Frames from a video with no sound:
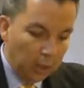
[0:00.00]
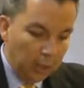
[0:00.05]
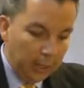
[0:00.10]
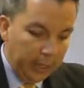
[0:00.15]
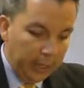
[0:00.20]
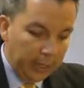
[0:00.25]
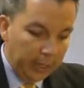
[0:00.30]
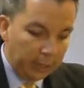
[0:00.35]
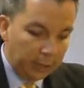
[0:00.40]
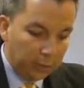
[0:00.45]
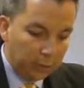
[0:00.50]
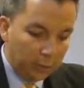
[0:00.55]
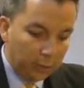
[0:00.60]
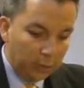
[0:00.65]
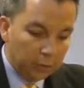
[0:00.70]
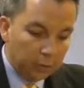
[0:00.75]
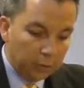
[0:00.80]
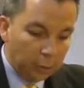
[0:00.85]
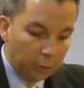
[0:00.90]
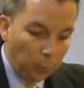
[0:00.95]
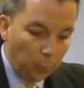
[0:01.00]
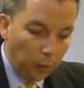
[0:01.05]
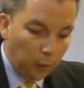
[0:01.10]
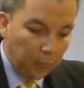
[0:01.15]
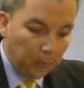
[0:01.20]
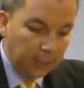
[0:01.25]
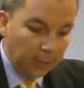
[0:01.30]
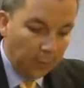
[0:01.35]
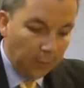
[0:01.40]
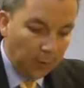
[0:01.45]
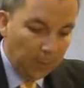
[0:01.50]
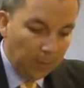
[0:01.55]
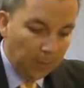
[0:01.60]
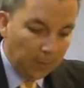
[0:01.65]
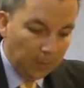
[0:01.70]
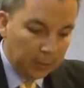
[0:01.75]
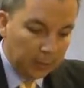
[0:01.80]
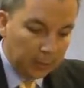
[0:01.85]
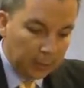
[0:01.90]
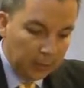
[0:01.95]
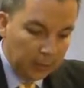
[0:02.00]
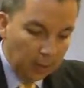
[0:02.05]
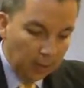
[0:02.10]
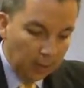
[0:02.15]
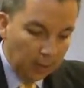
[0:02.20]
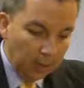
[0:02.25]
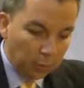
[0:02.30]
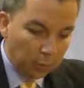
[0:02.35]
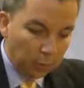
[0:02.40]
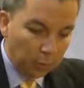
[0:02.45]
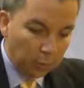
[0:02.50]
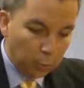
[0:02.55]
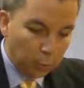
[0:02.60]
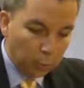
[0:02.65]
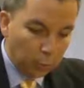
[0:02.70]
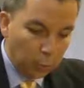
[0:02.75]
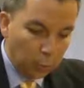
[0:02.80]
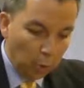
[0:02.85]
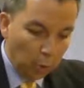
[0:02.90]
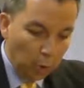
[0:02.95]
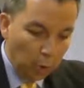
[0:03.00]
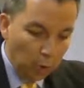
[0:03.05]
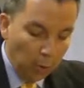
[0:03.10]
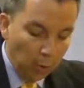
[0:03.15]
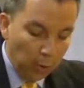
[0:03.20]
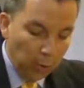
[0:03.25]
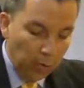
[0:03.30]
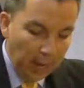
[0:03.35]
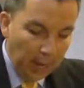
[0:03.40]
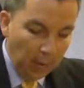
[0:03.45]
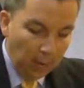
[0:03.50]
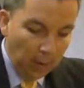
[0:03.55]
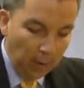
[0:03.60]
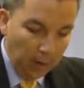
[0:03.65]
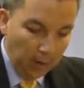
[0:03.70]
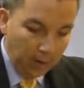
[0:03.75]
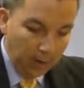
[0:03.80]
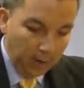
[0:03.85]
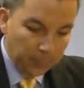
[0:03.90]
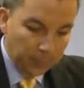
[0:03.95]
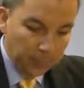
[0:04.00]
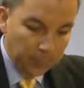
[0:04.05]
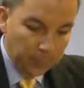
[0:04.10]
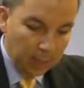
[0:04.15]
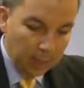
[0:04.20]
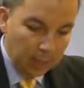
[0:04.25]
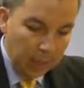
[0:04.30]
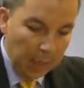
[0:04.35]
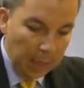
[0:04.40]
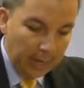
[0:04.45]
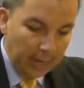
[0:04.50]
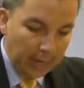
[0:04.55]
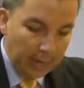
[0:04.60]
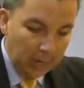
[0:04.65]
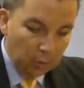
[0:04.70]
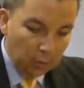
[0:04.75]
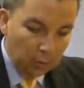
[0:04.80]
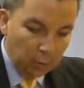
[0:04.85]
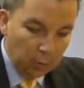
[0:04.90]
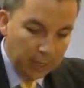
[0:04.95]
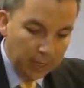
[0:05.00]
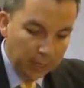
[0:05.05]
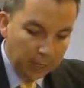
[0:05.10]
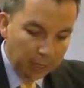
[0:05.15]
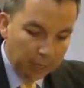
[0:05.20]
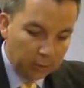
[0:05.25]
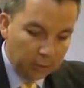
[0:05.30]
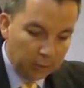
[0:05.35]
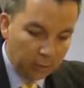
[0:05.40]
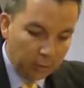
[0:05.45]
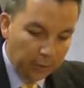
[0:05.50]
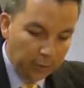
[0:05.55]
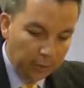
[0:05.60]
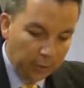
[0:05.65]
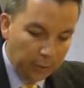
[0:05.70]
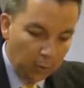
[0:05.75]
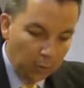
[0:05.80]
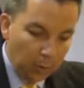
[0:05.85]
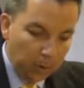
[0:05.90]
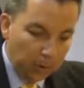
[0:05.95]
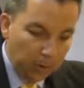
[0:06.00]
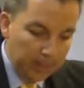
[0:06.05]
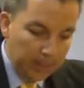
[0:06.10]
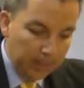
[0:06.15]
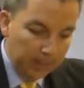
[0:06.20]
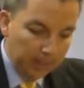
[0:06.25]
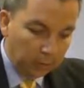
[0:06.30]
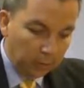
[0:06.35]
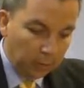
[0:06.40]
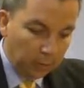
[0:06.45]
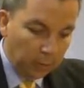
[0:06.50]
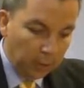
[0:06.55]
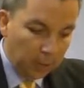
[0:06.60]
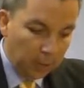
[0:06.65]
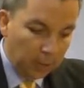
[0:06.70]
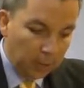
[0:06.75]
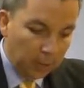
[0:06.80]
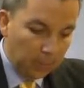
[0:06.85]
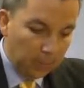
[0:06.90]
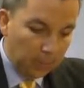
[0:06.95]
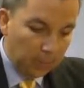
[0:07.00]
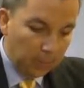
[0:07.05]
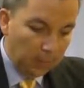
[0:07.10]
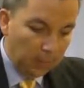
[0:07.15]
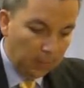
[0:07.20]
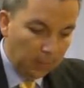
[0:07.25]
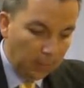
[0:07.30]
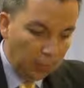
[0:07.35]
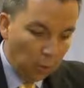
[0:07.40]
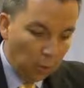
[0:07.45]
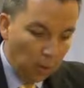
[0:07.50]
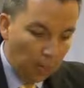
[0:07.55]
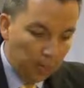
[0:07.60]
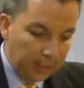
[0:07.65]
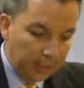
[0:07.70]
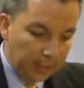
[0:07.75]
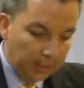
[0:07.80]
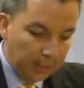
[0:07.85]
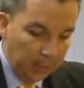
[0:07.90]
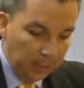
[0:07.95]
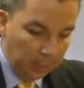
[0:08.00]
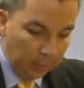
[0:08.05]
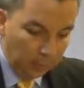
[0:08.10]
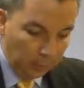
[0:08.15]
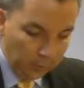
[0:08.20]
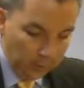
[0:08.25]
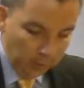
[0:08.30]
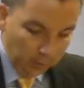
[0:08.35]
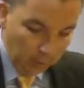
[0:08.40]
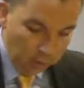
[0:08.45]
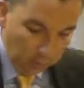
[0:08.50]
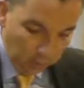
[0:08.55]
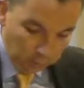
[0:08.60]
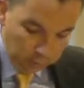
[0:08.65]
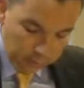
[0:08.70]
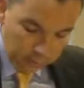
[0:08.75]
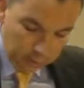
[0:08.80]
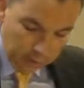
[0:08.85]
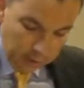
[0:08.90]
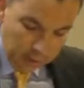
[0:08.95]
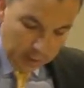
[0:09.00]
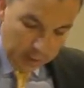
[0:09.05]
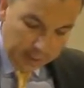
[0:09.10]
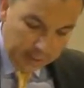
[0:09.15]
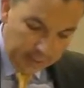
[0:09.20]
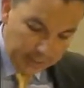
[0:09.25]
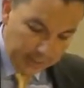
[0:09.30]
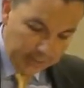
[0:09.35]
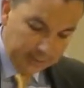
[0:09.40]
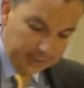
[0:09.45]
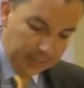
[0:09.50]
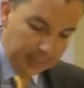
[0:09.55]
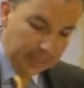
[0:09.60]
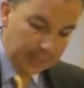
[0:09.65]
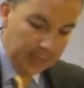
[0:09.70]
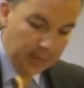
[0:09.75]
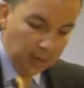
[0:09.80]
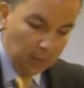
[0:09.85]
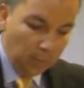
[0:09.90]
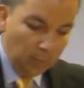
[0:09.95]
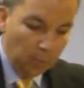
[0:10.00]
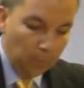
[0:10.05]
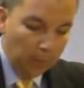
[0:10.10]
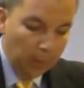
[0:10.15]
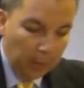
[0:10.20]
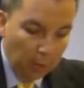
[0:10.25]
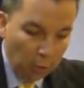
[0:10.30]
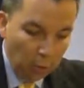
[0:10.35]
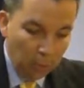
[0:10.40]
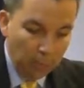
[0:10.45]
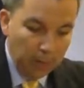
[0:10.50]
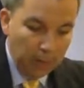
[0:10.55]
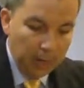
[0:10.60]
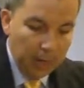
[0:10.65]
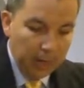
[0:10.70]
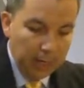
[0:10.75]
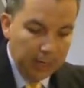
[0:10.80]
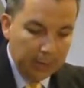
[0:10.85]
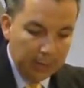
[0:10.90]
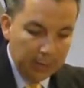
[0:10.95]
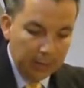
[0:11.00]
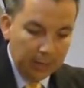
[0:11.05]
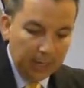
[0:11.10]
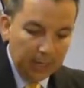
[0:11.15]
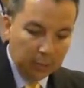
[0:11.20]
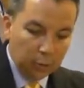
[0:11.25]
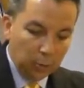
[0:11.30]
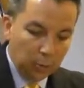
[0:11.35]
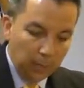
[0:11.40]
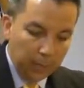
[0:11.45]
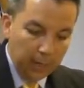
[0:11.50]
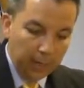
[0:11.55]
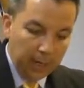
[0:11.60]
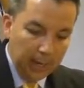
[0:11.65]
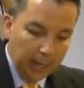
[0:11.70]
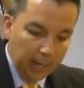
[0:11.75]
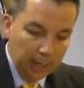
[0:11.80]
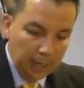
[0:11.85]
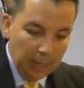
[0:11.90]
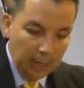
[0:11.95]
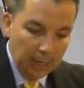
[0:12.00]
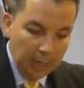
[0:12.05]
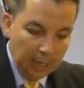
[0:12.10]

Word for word: Y Jesús, después que fue bautizado, subió luego del agua. Y aquí los cielos le fueron abiertos y, vio al Espíritu de Dios que descendía como paloma y venía sobre él.